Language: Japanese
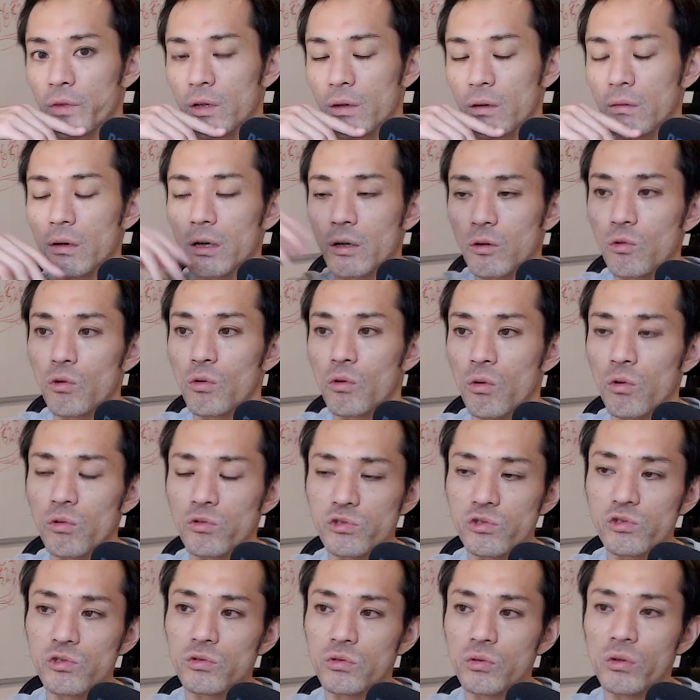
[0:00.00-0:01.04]
まあ、
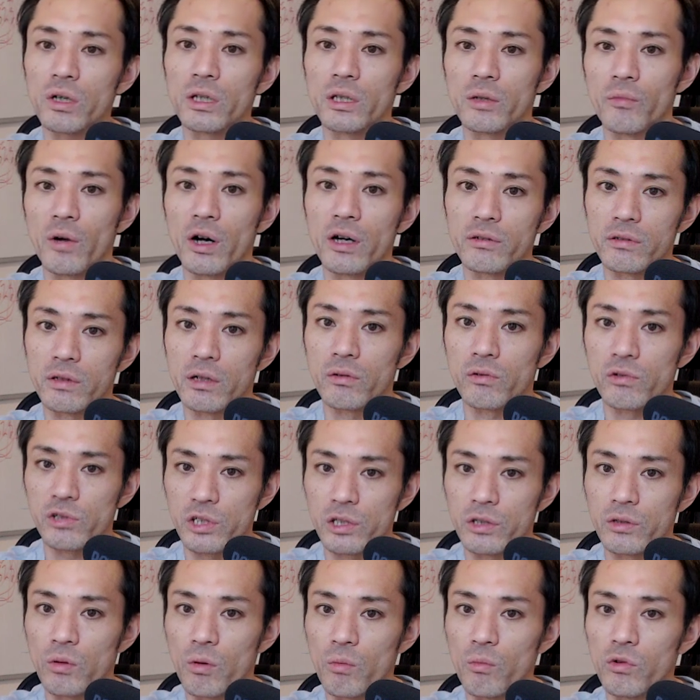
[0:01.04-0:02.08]
昆虫とかでもあるだろう
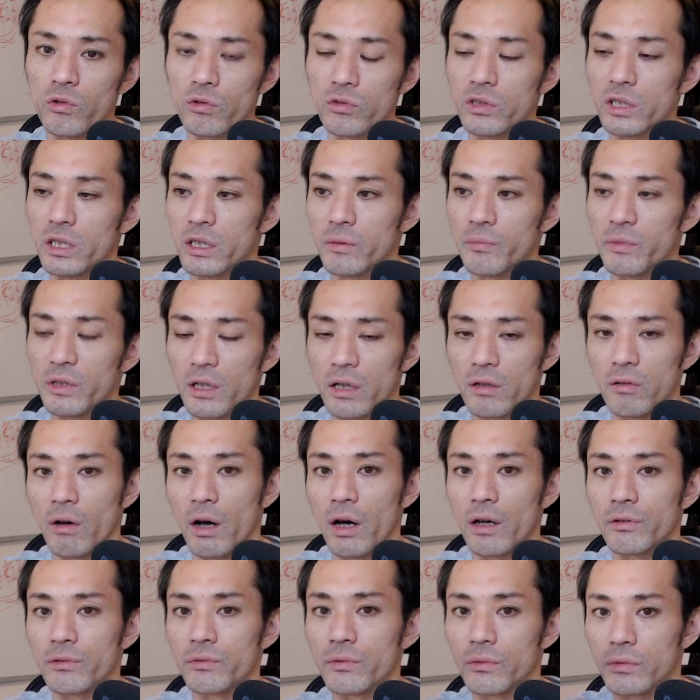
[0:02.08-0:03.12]
し、共食いみたいな
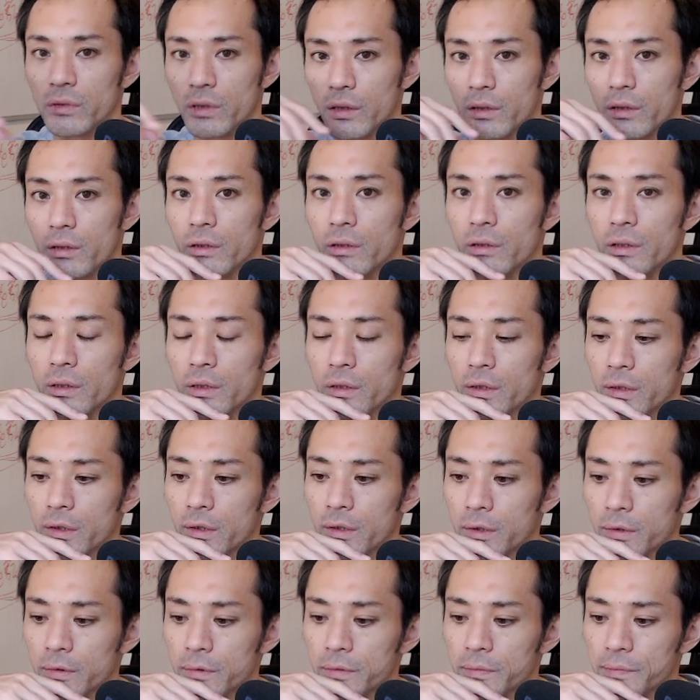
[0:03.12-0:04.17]
のあるので、
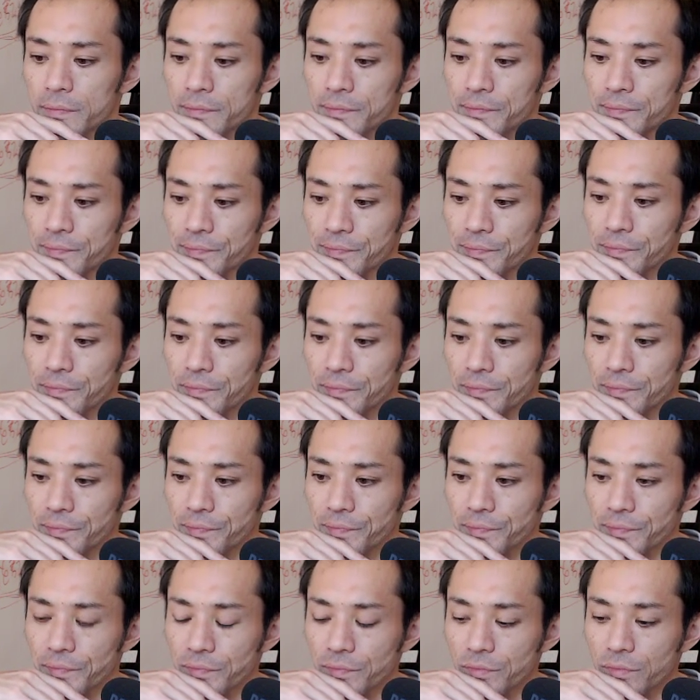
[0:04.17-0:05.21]
う
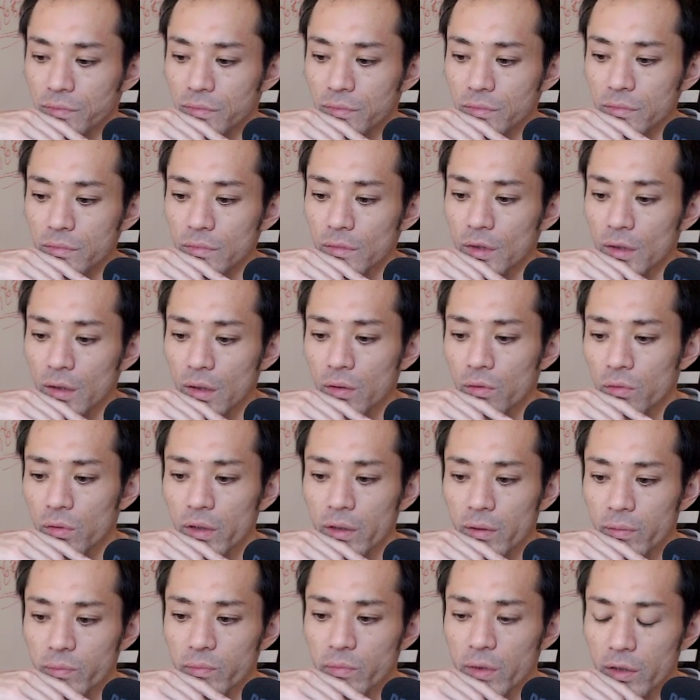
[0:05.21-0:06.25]
ん。な、これ
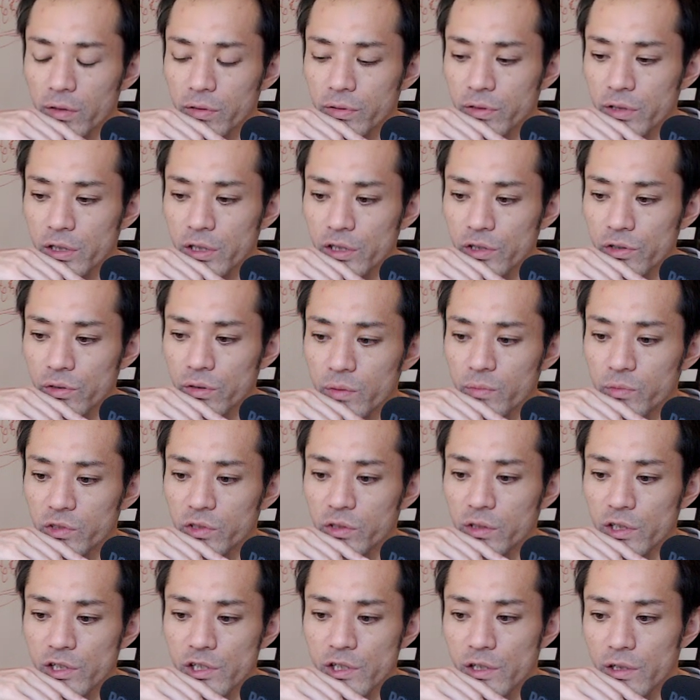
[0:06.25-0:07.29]
はまあ、非
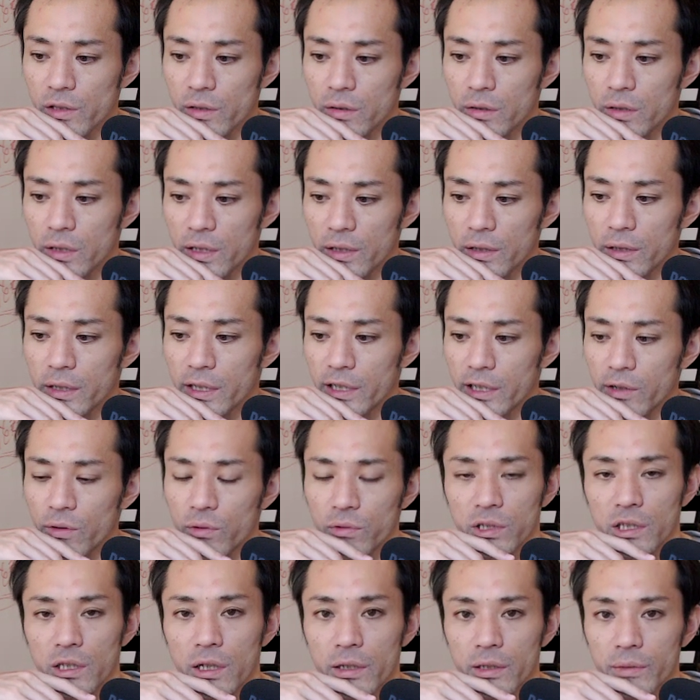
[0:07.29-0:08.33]
難しい議
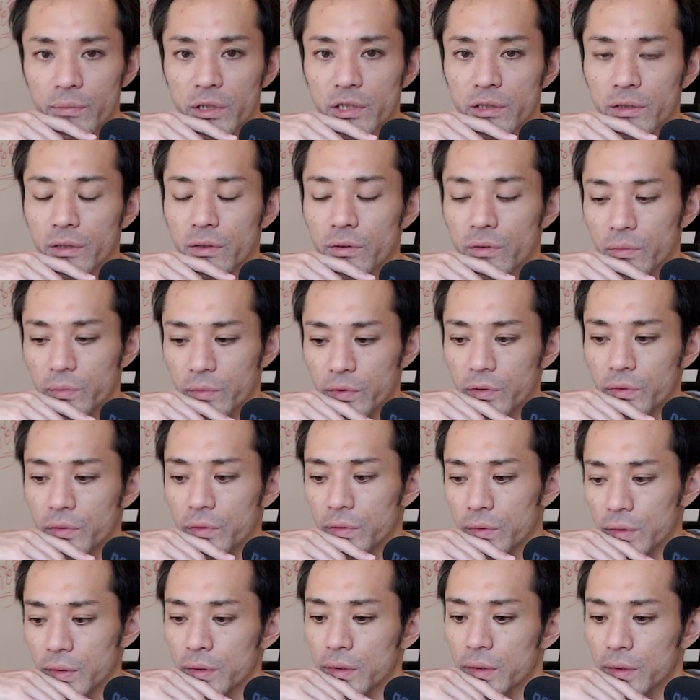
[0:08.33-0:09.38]
論になりますけども、
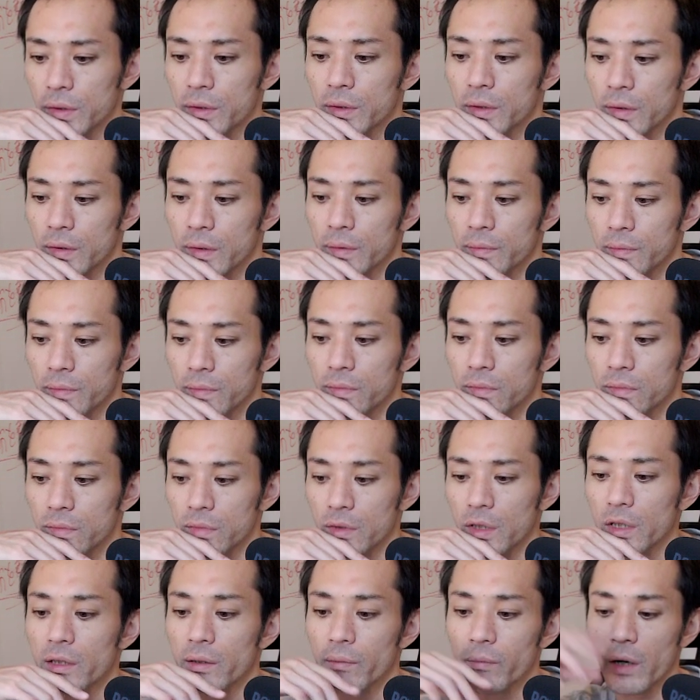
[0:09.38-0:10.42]

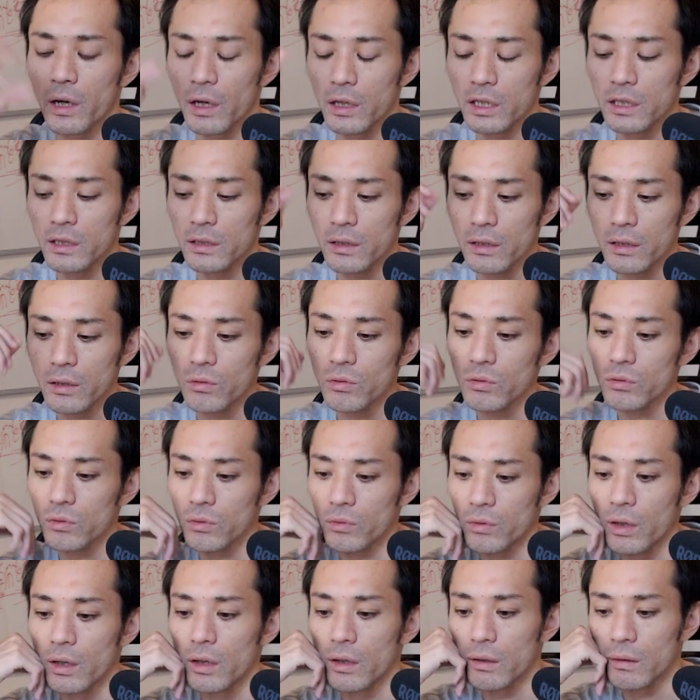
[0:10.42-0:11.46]
ただまあ、言いたいこ
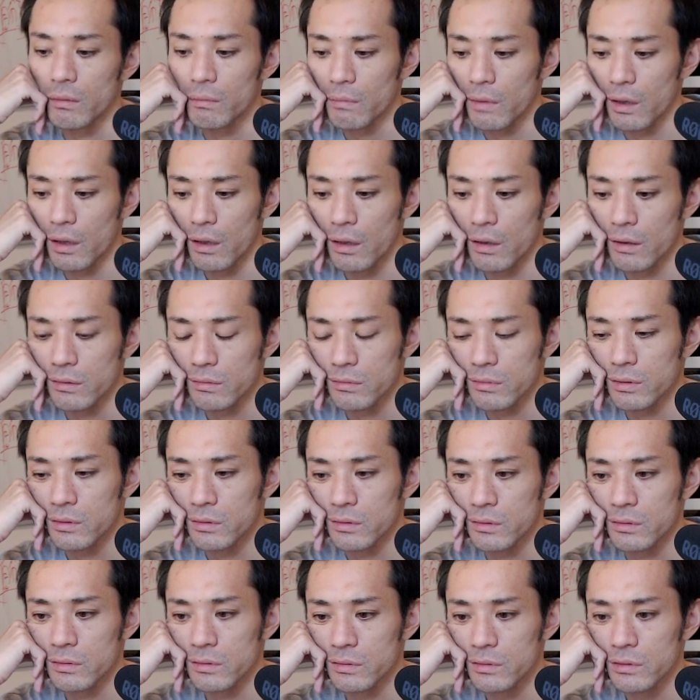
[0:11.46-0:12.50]
とは、まあ、
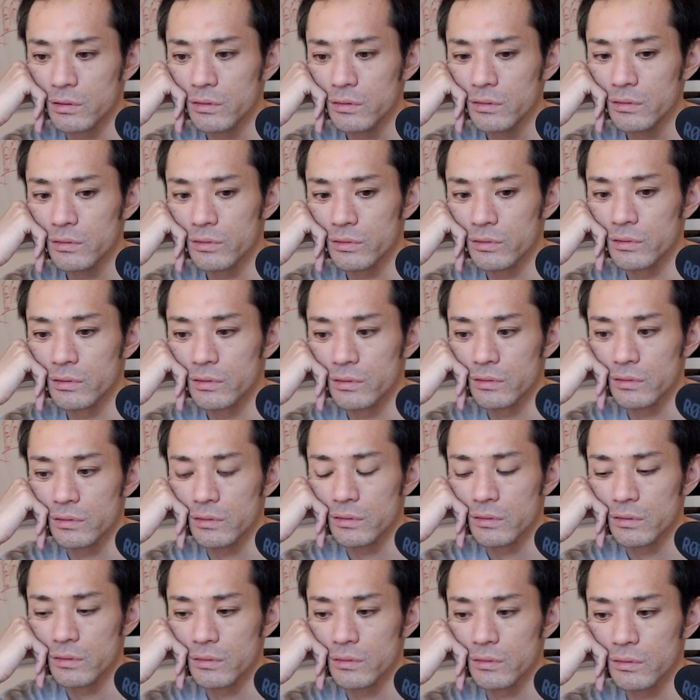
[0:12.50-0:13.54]
ルール
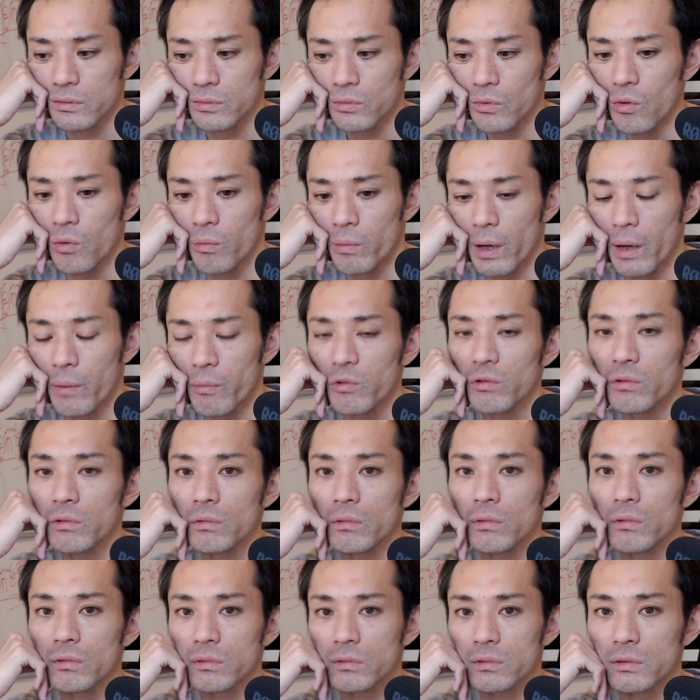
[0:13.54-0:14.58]
を
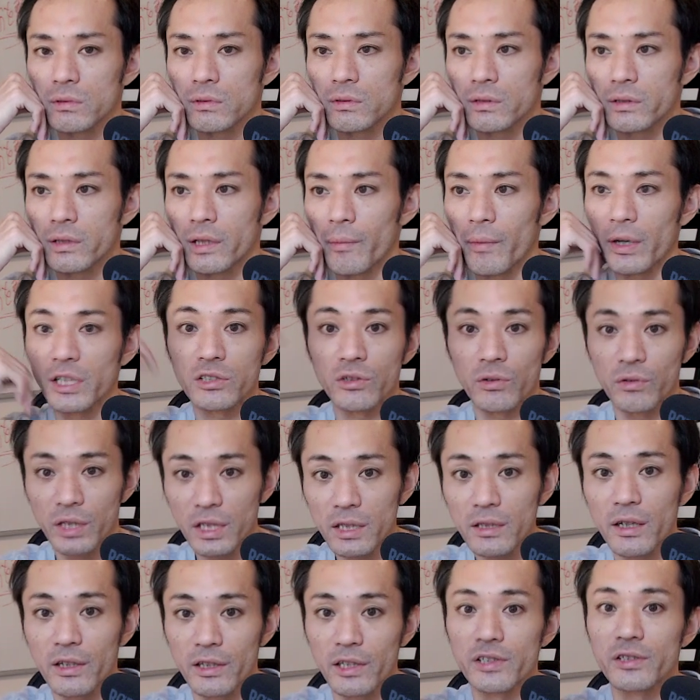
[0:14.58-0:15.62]
守ってますよ
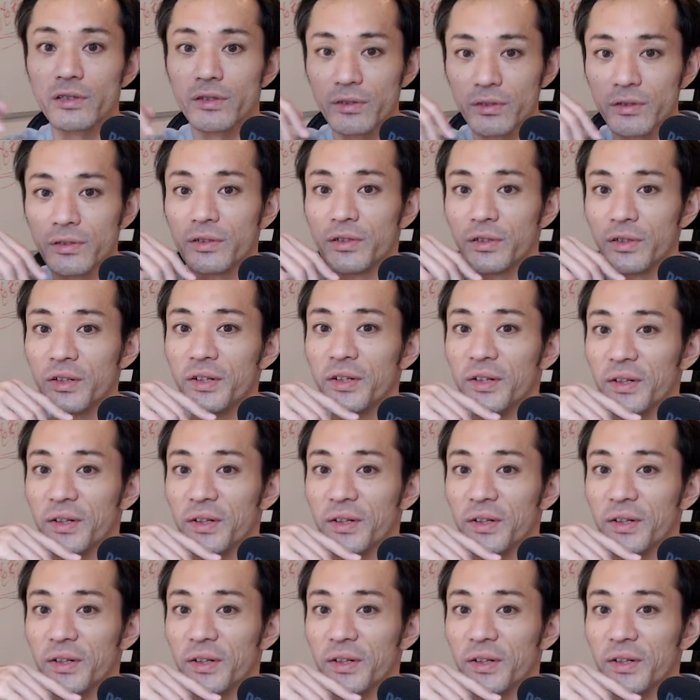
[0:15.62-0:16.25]
ねって話です。